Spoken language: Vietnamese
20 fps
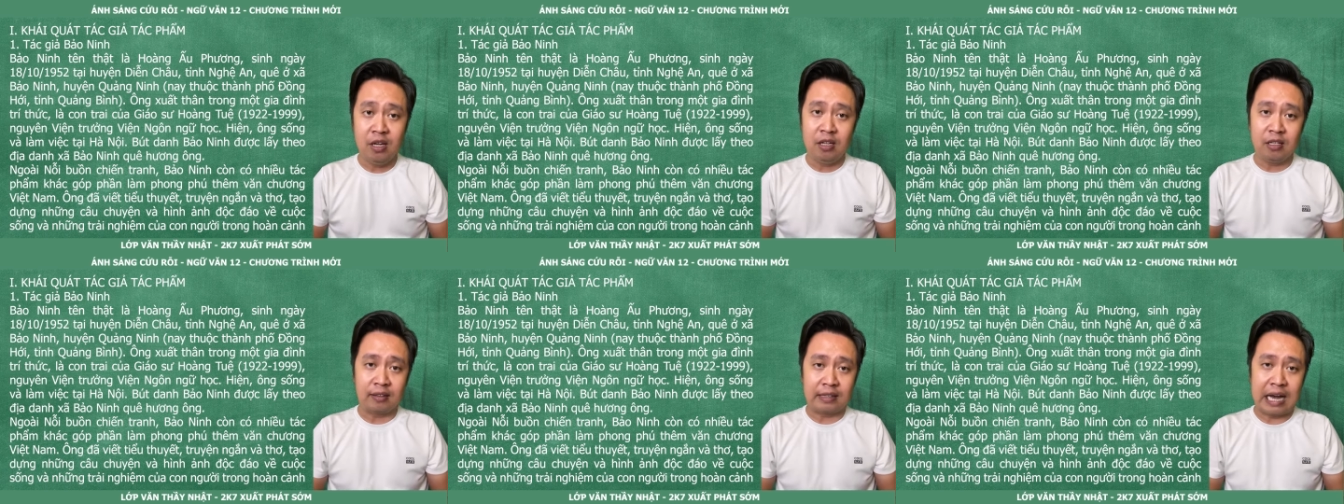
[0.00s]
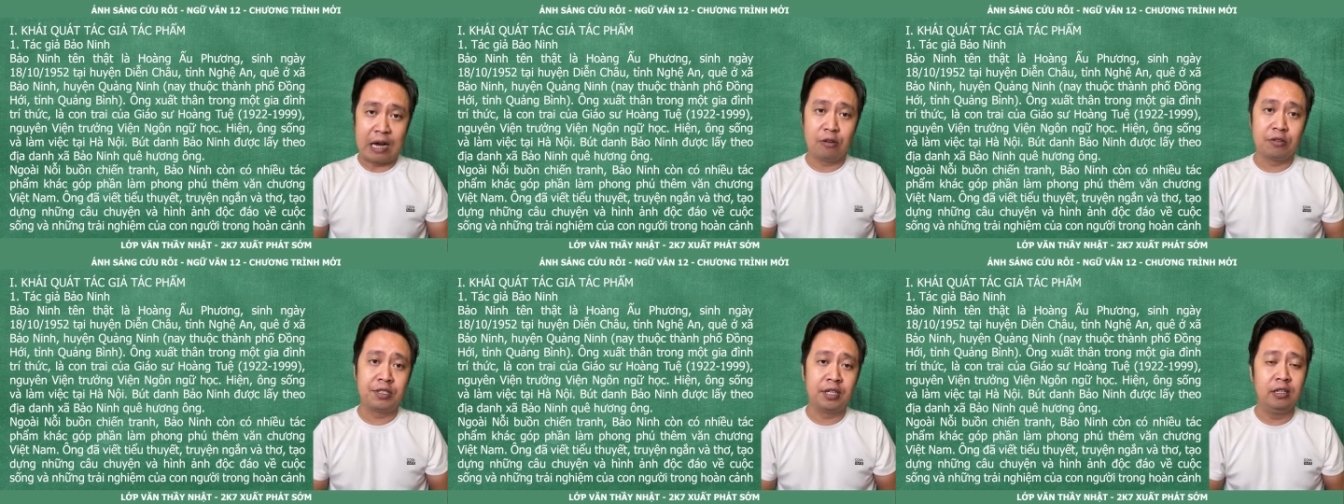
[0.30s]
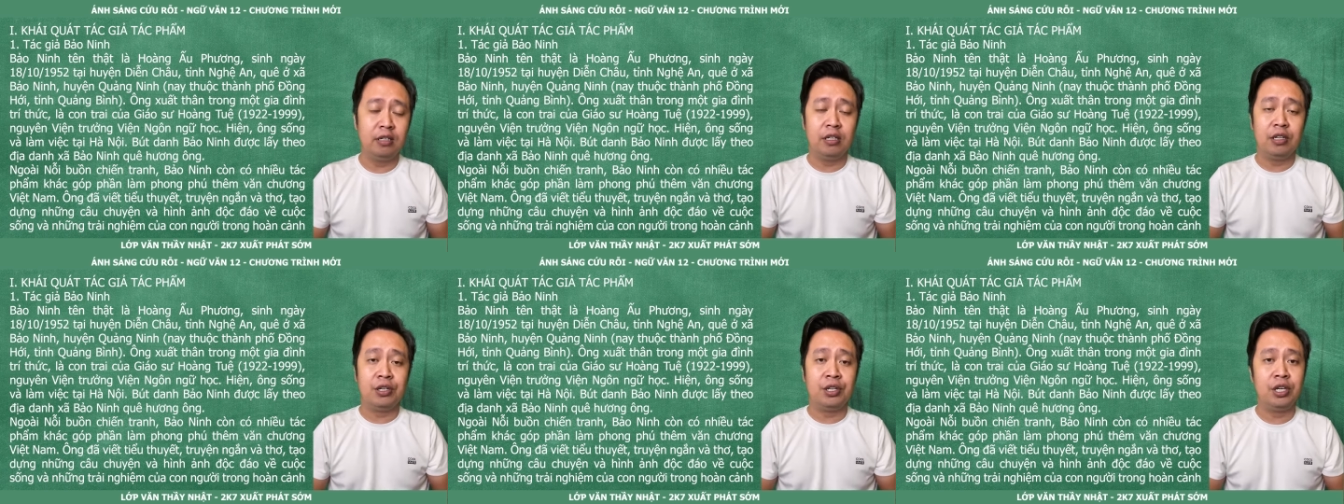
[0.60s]
tạo dựng
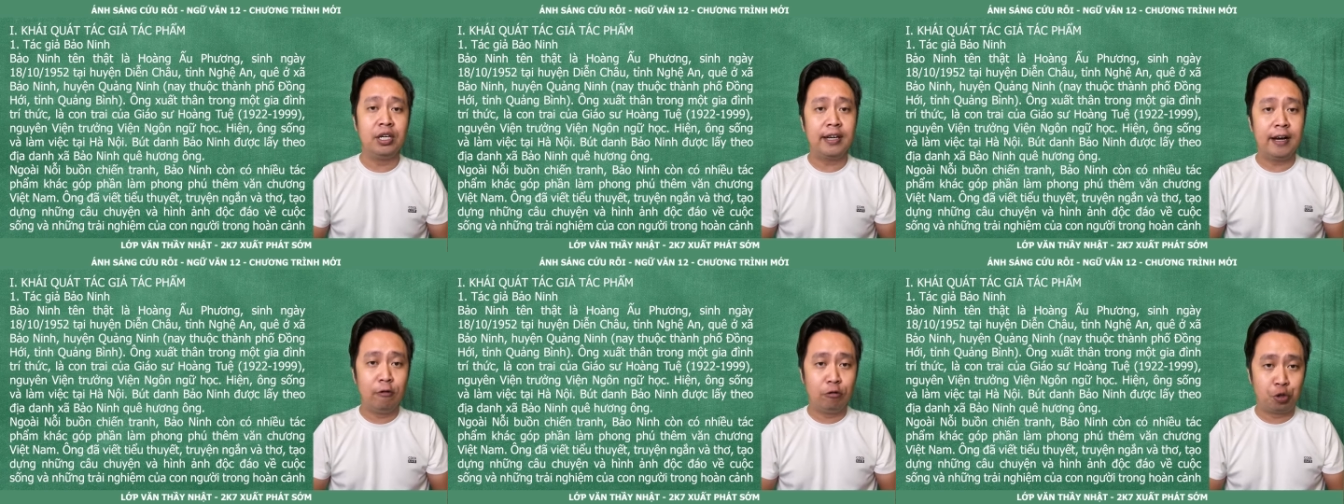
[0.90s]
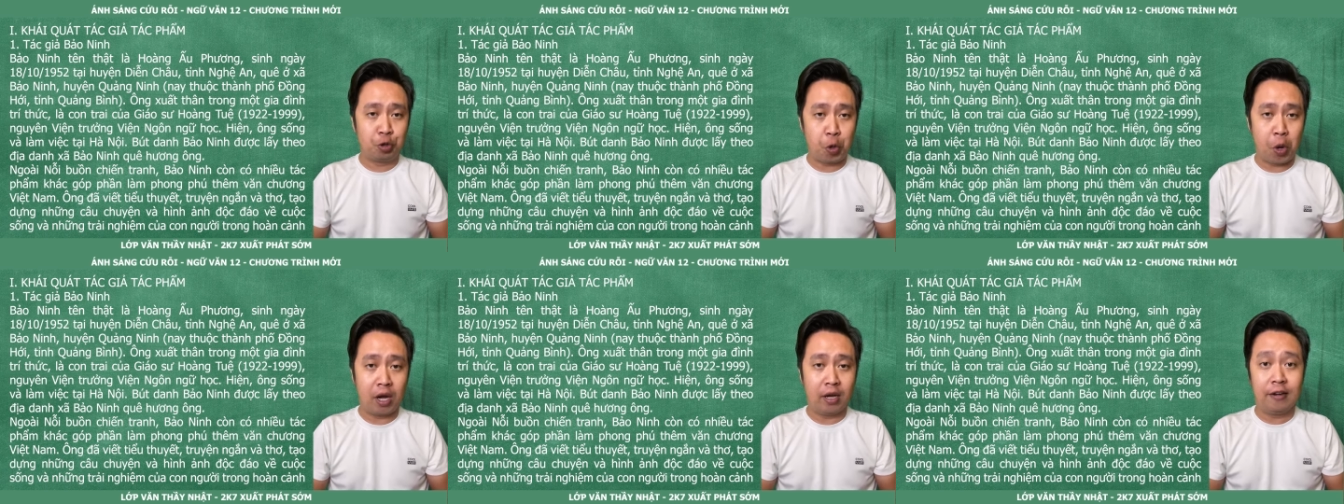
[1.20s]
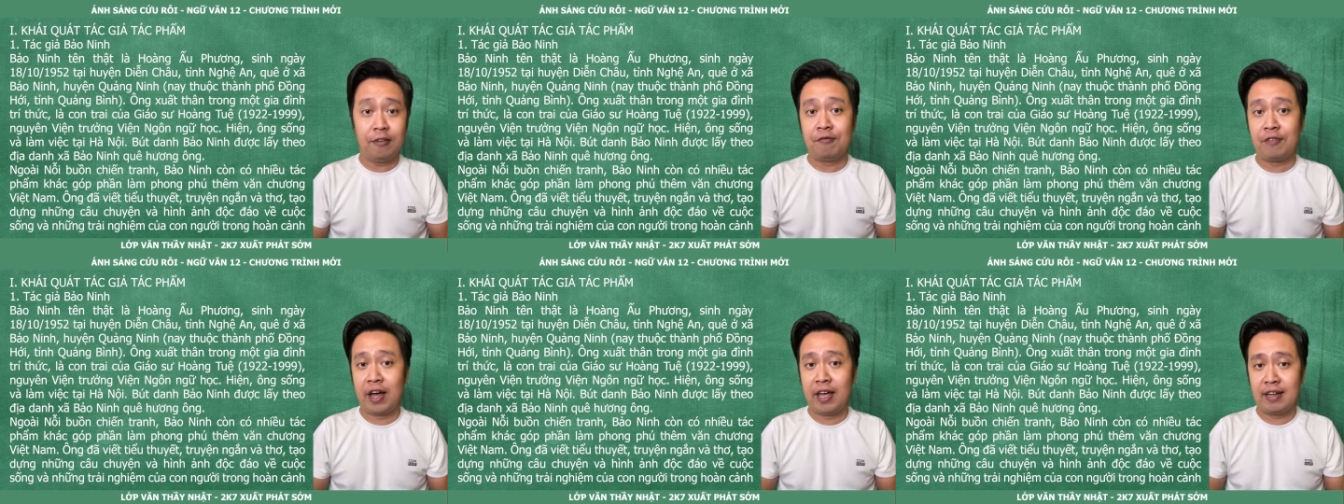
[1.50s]
những câu chuyện
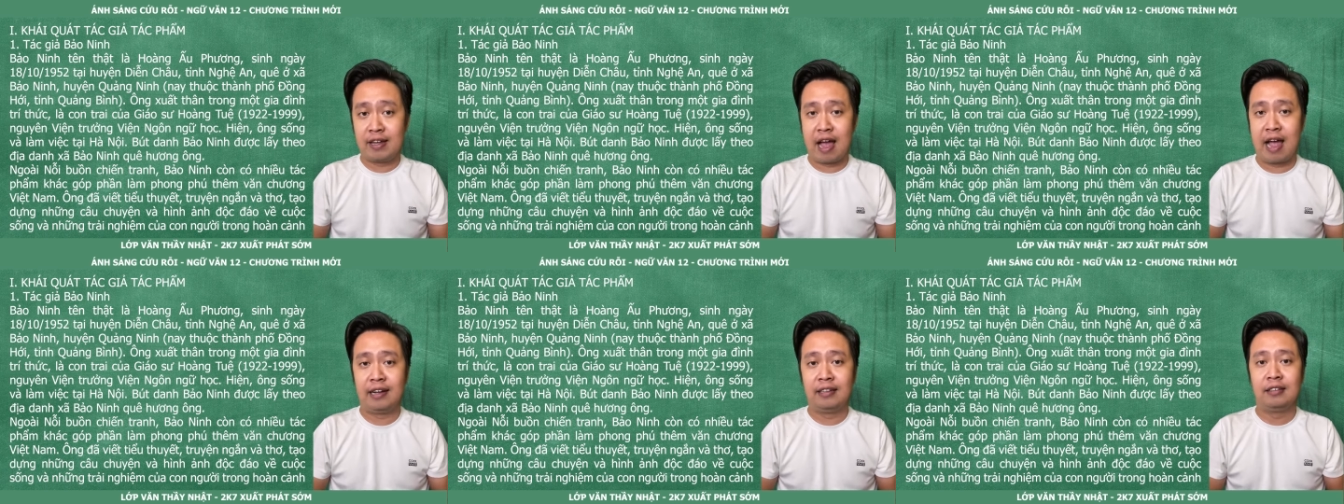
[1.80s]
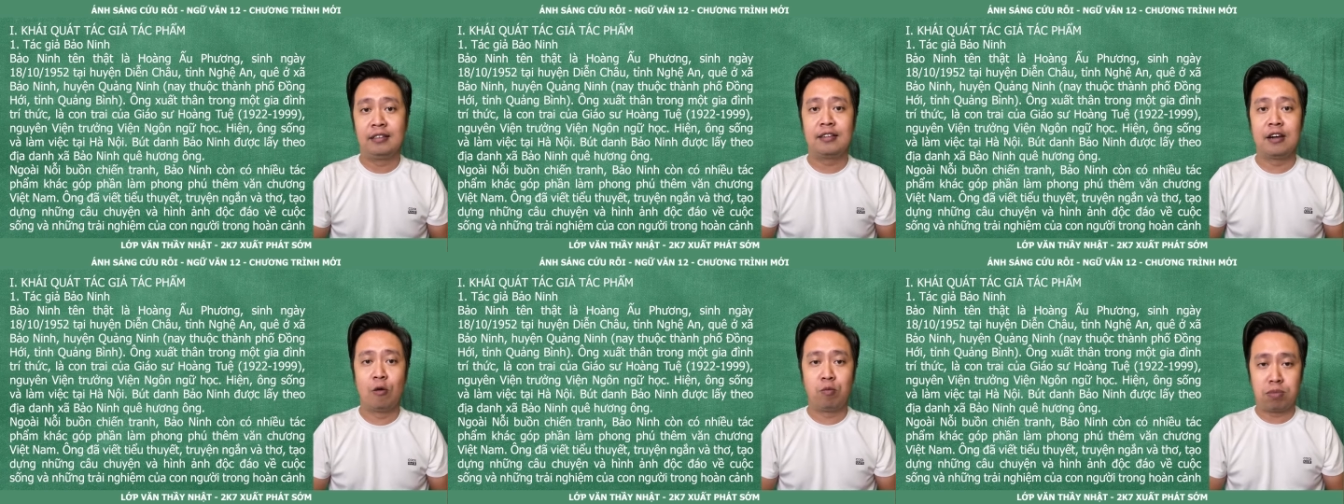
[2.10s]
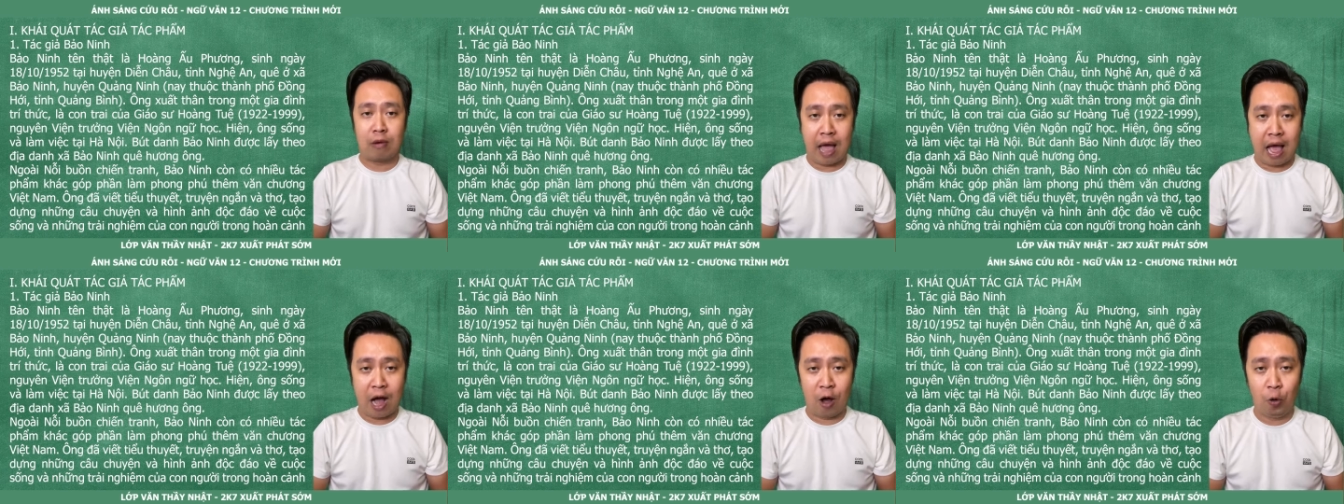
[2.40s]
và hình ảnh độc
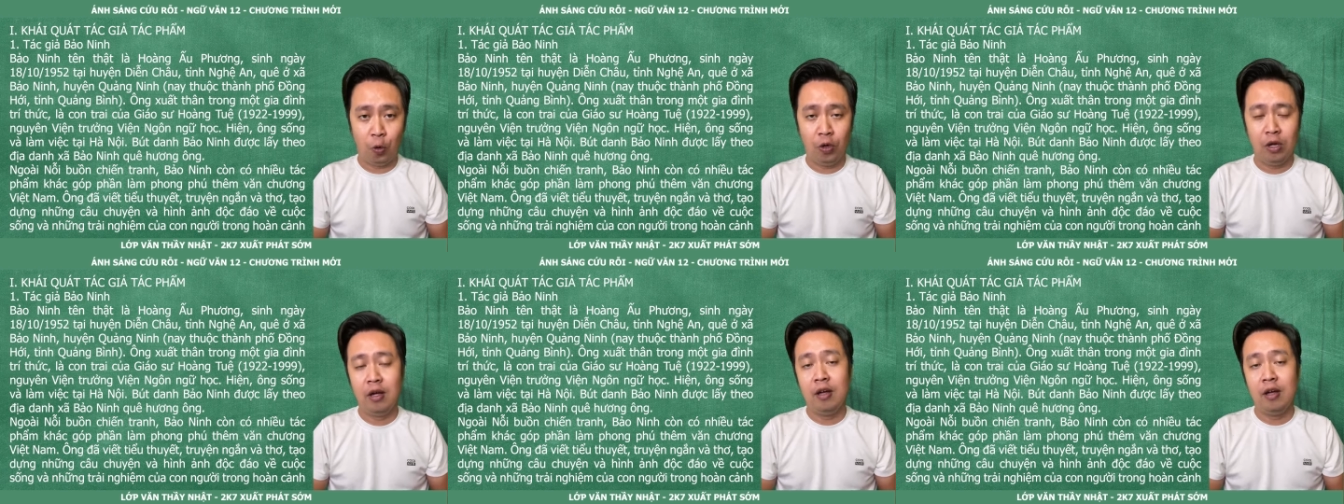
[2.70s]
đáo